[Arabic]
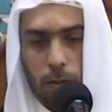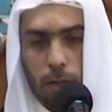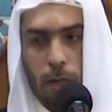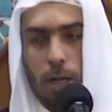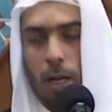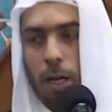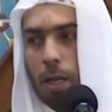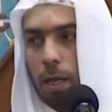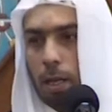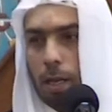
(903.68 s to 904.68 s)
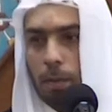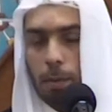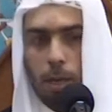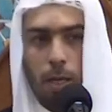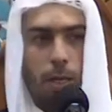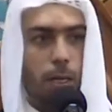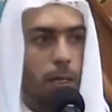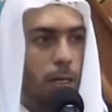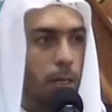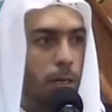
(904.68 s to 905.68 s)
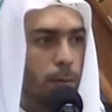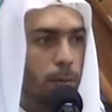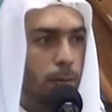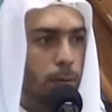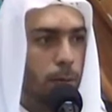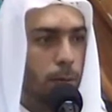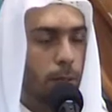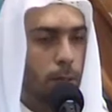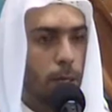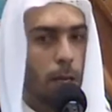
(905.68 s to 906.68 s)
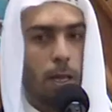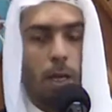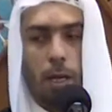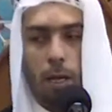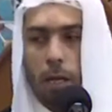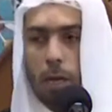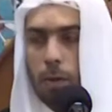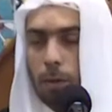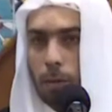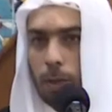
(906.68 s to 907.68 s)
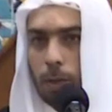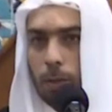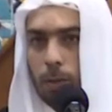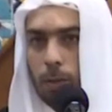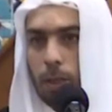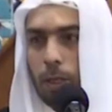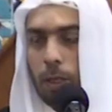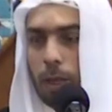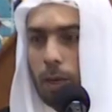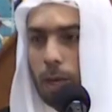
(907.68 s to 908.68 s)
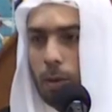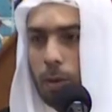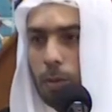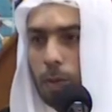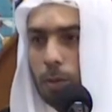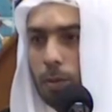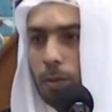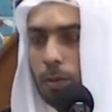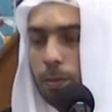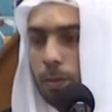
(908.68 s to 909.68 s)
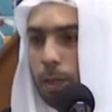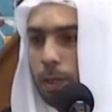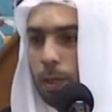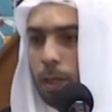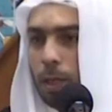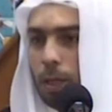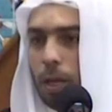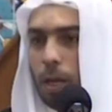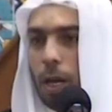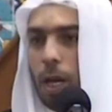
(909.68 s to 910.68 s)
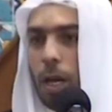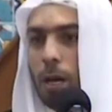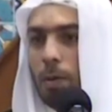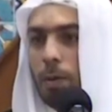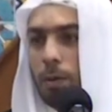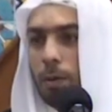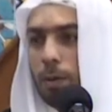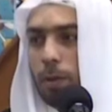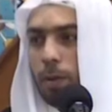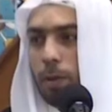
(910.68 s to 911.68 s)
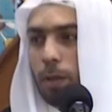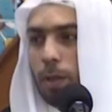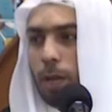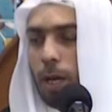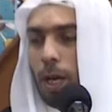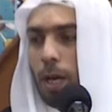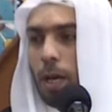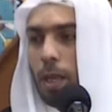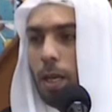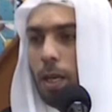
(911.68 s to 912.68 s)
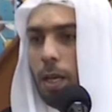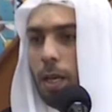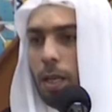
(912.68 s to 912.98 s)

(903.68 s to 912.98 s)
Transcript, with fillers: أين هذا الكلام من ذلك الكلام هذا كلام أمير المؤمنين كلام المعصوم كلام الذي